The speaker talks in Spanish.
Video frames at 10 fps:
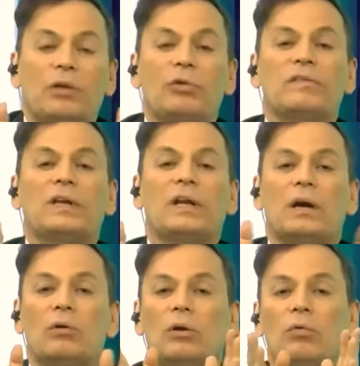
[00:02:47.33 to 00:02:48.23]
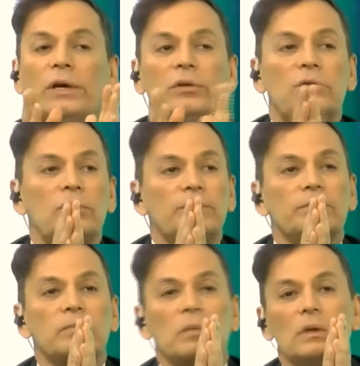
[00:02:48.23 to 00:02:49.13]
no hacer largo el cuento,
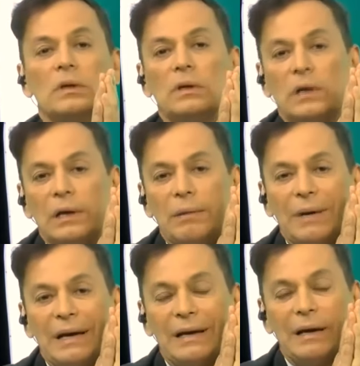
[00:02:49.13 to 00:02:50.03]
Emelec,